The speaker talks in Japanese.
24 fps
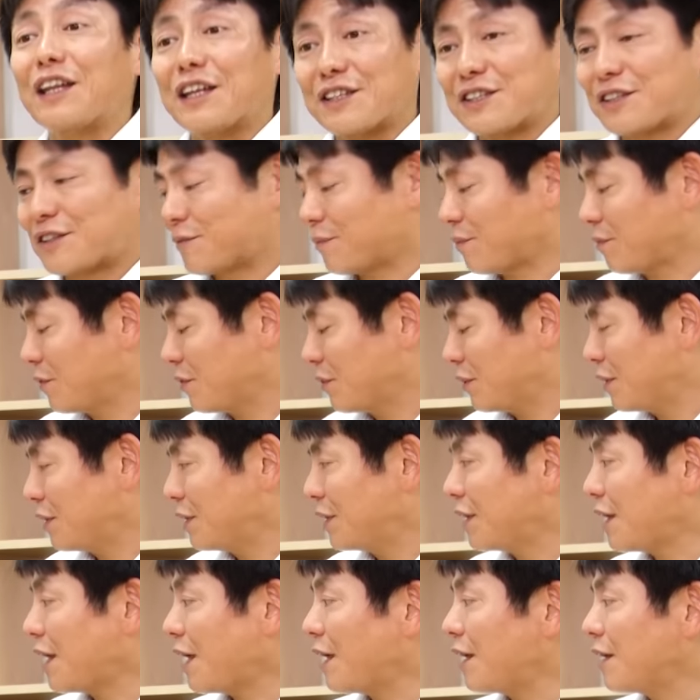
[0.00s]
いです。
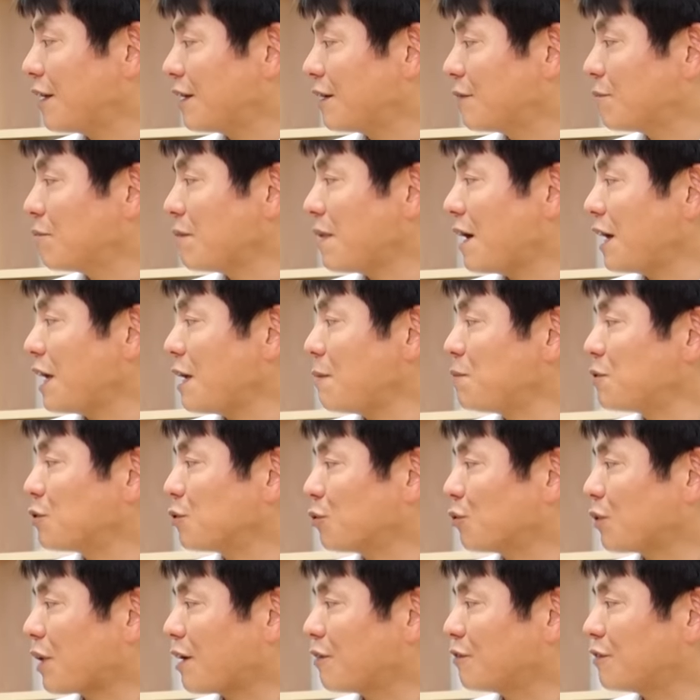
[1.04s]
で、まあ
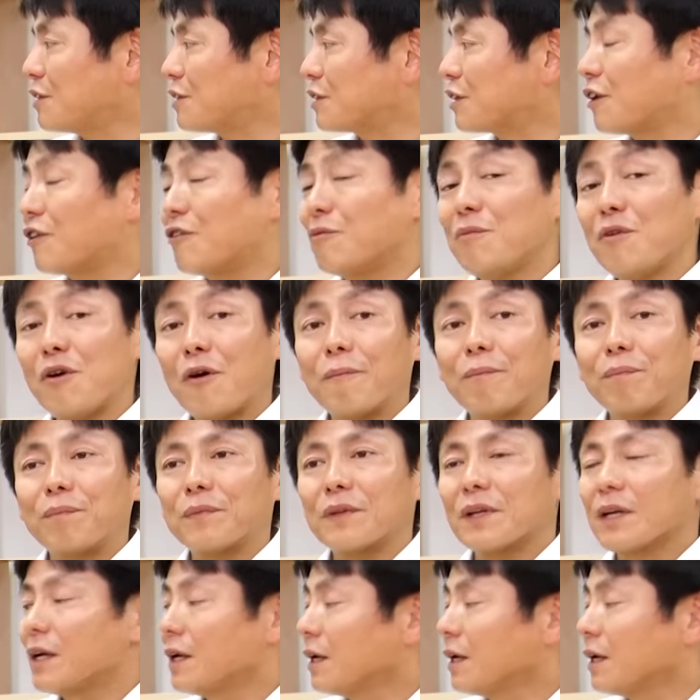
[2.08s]
エピソードがあるんですけれども、